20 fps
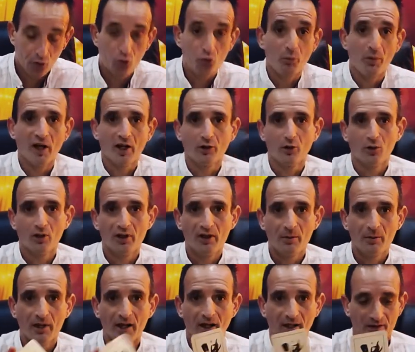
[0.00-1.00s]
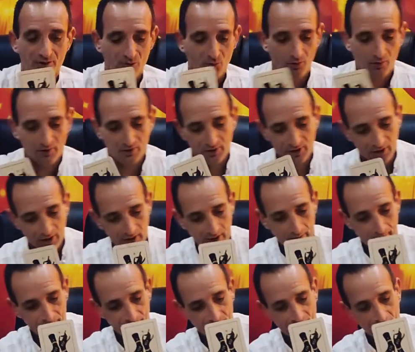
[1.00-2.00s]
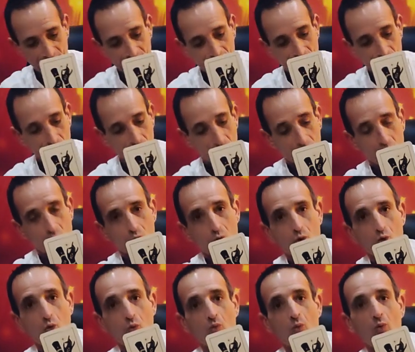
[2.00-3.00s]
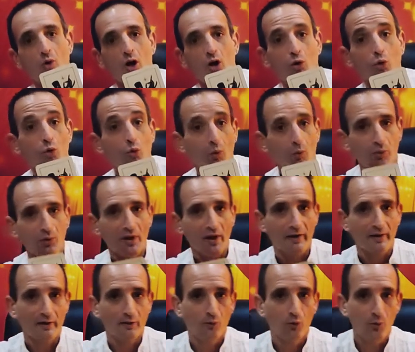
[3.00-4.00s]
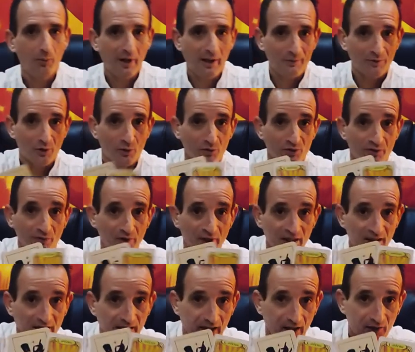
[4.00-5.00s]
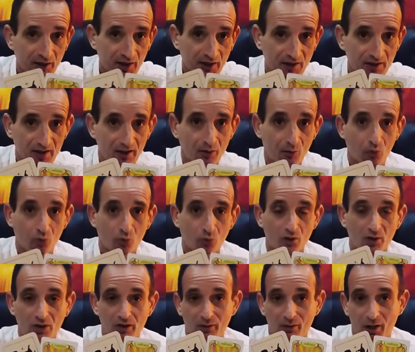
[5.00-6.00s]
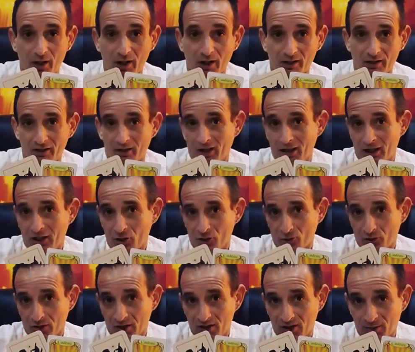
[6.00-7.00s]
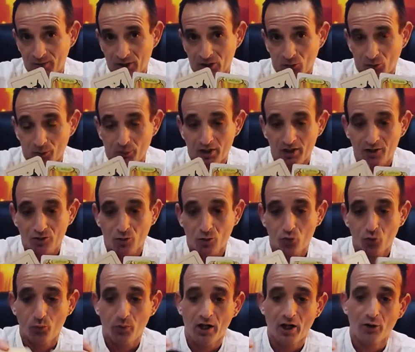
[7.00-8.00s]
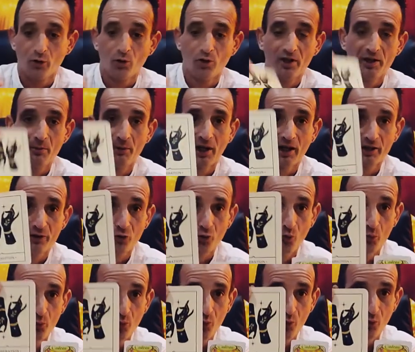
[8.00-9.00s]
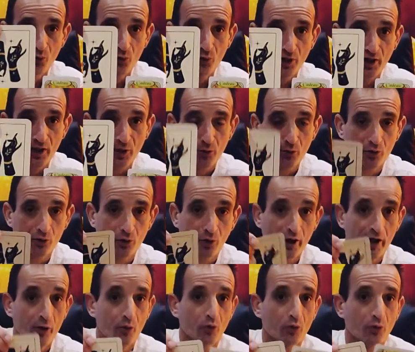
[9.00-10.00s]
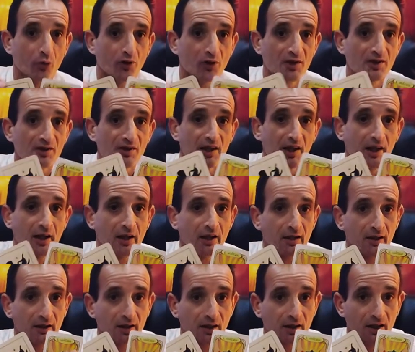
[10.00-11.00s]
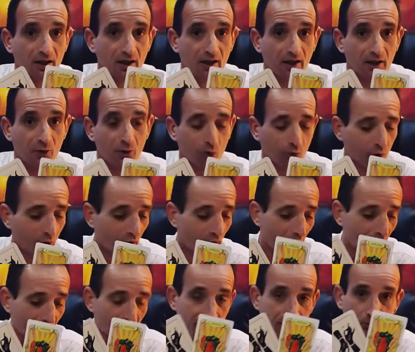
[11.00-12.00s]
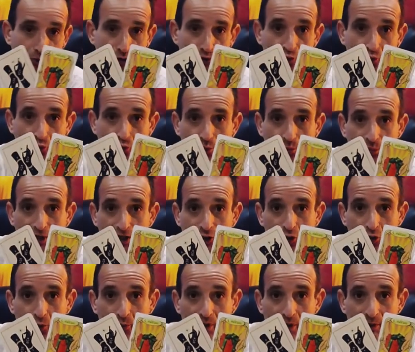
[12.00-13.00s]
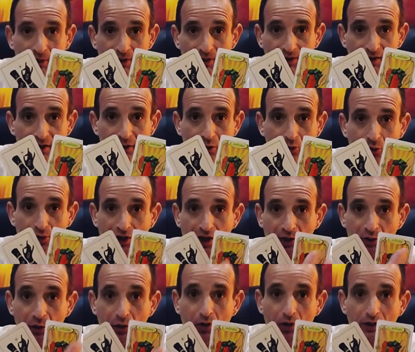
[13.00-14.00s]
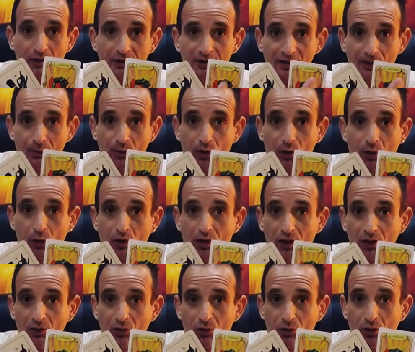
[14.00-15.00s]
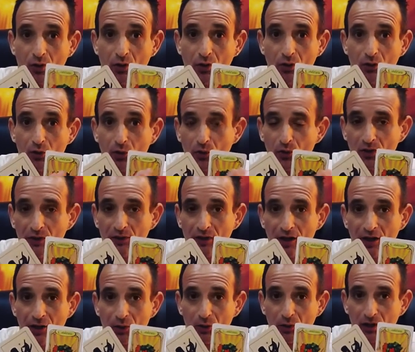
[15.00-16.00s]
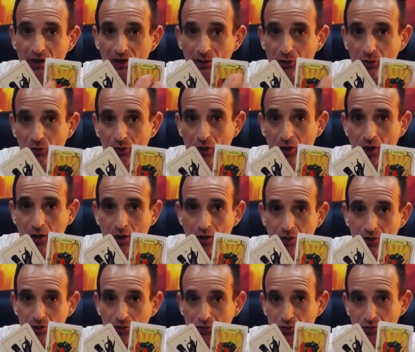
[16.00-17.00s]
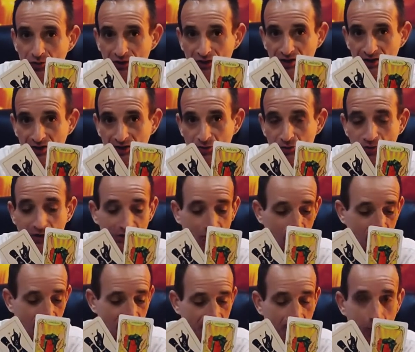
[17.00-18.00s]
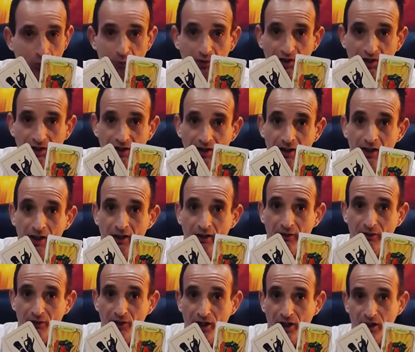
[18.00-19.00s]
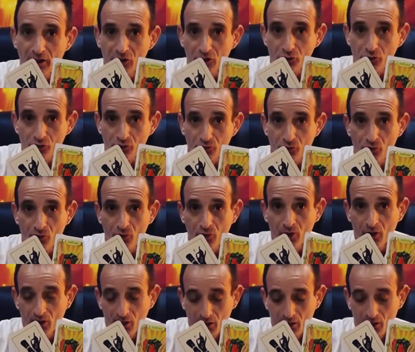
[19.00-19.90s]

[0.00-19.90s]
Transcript: On nous parle de libération, hein, ça y est. D'accord Donc on voit le conflit avec vous-même, ce que vous venez de traverser, on nous dit, voilà, il y a des choses qui se mettent en place, on nous parle de libération pour vous dans quelques temps, et on nous dit c'est un cadeau. Attention de ne pas culpabiliser. Le cadeau, hein, ça peut être le cadeau euh, de l'univers, le cadeau sur cette situation qui est compliquée, vers un changement